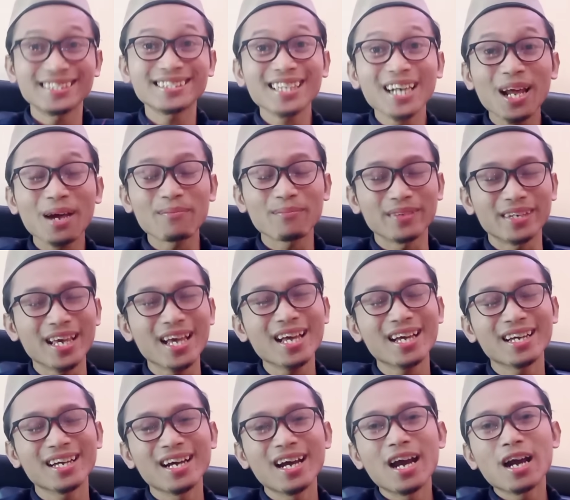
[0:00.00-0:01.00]
Islam
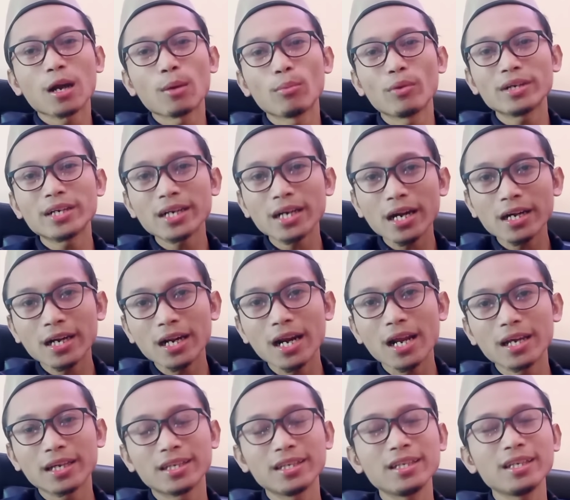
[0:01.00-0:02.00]
ya. Kemudian ada
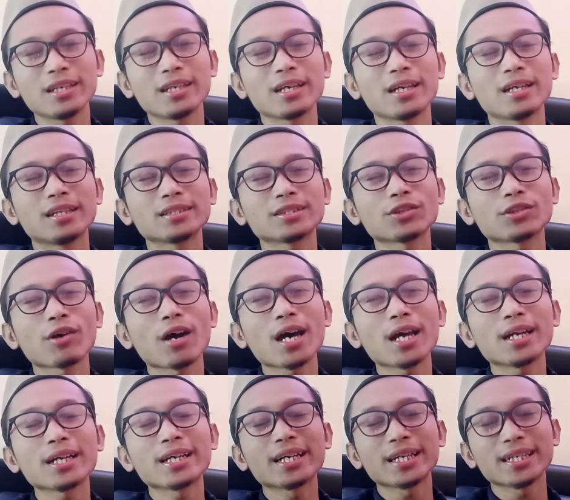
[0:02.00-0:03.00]
lagi
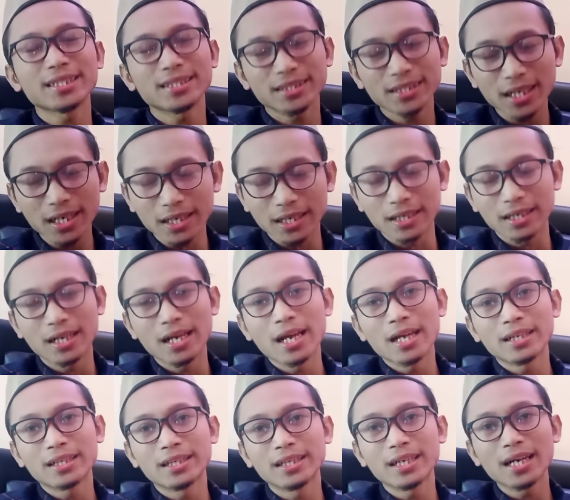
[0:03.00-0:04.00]
soal Kristen
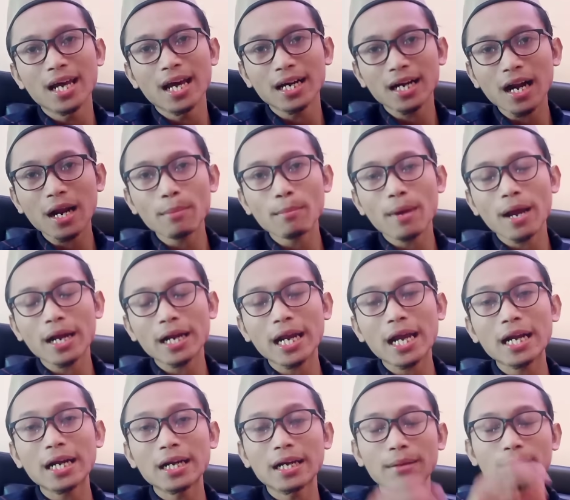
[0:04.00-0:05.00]
dilarang
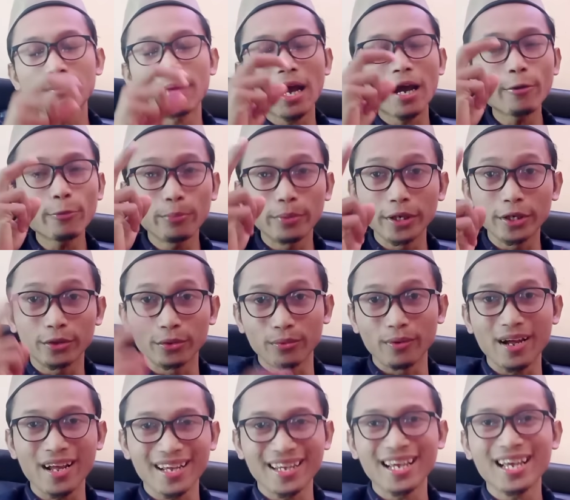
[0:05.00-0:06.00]
makan maaf
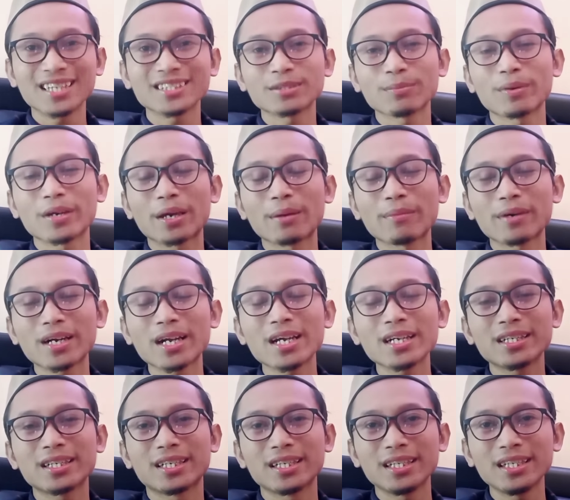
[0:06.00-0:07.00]
B2 ya
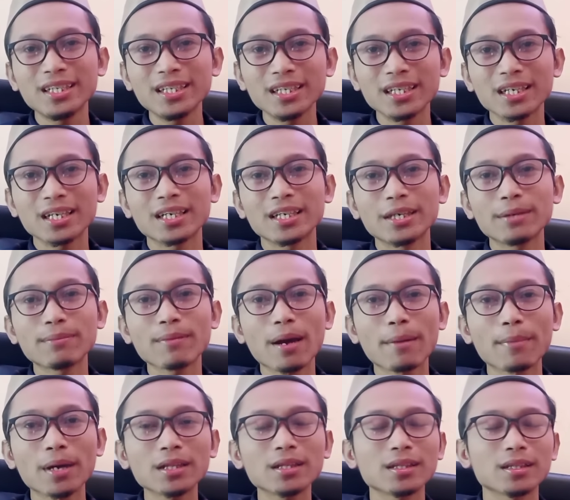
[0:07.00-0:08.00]
sebagaimana di eh,
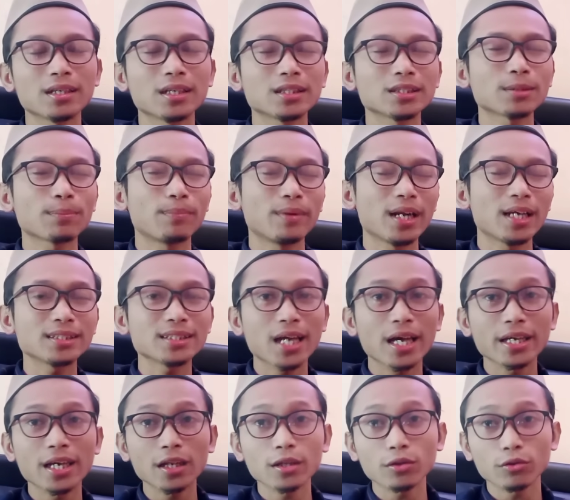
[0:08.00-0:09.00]
Imamat
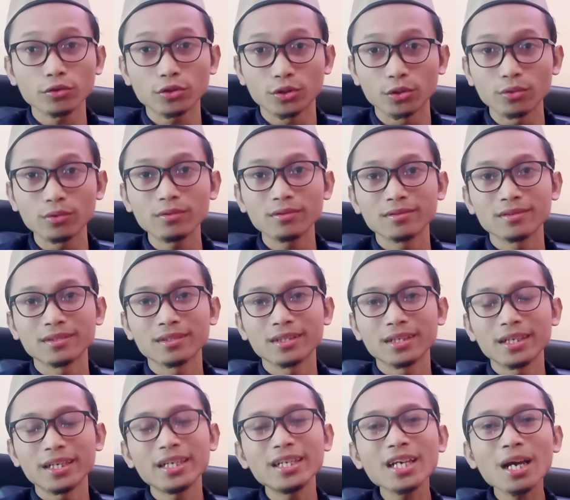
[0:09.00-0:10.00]
11 ayat 7.
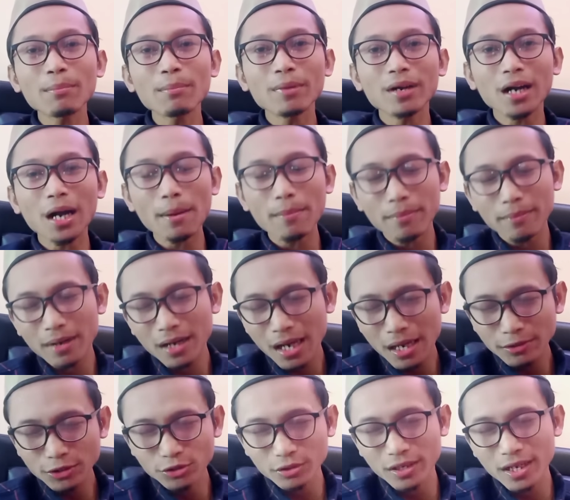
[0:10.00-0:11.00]
Ini yang
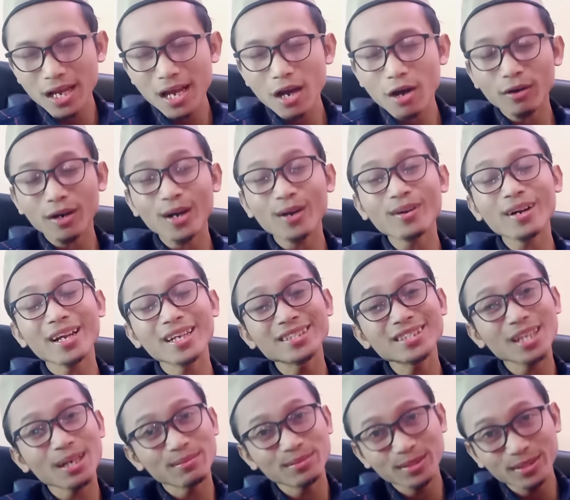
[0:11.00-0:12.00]
merapkan juga orang-orang
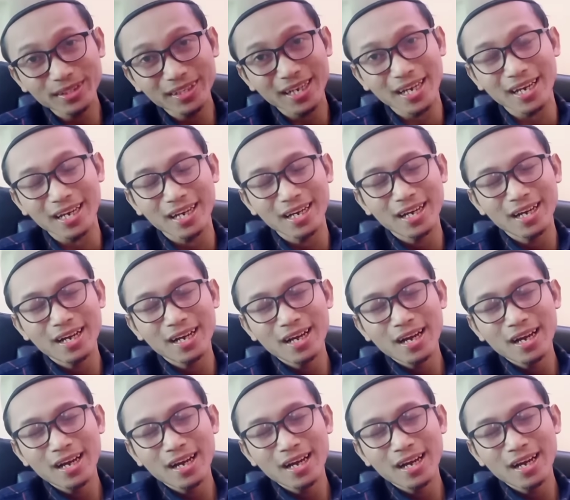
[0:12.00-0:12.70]
Islam juga.